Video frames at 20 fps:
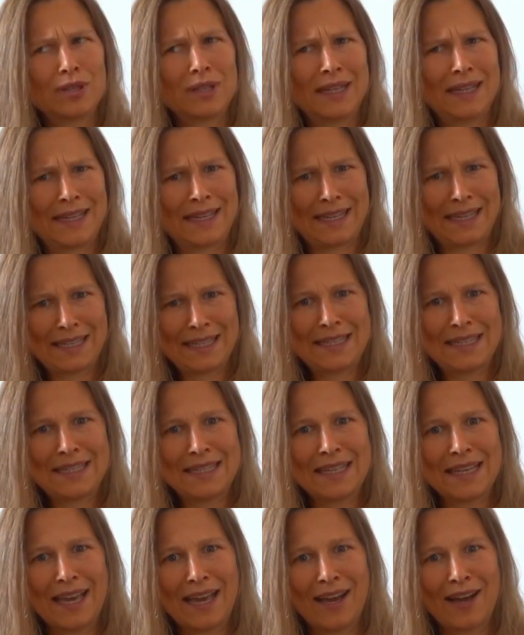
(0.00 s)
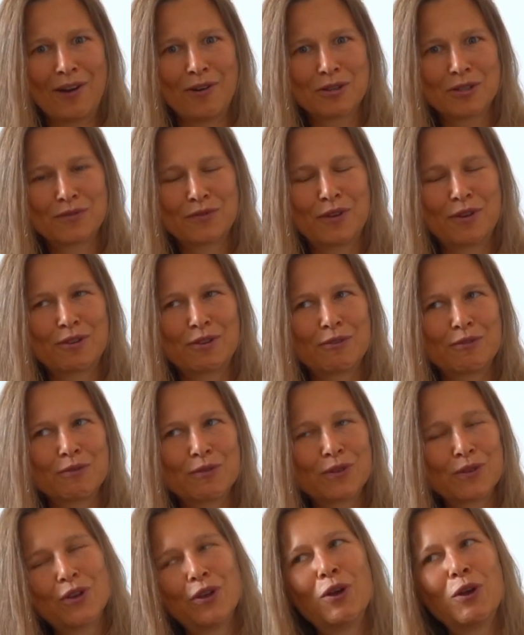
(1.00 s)
eine richtige
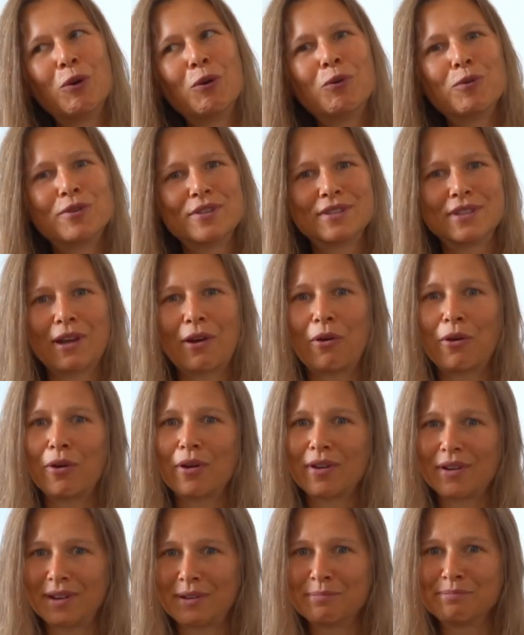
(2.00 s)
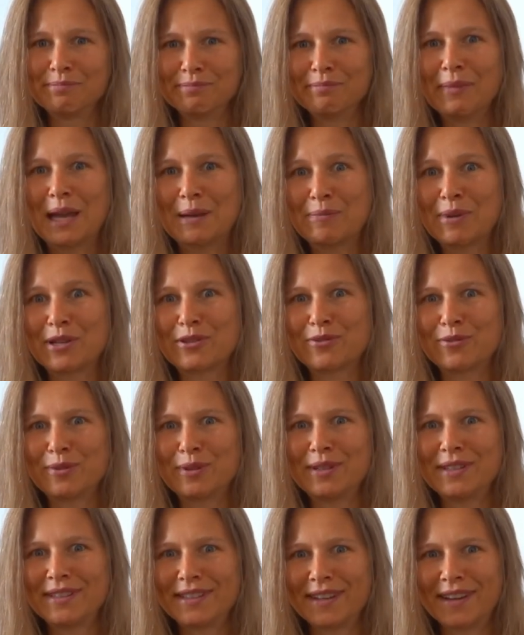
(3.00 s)
Herausforderung und auch ähm, mein
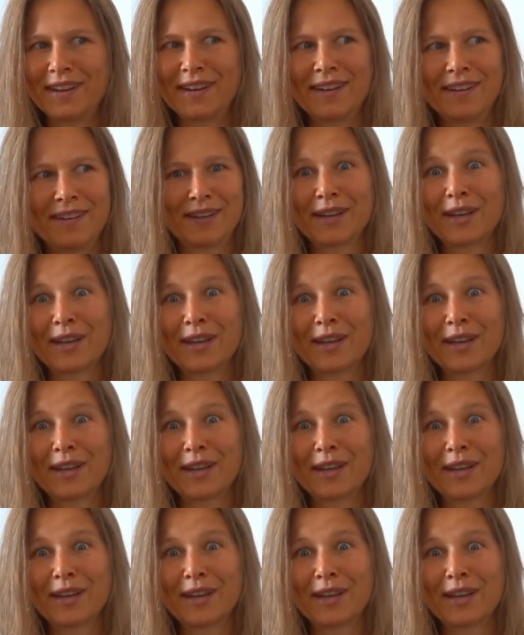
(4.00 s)
persönlicher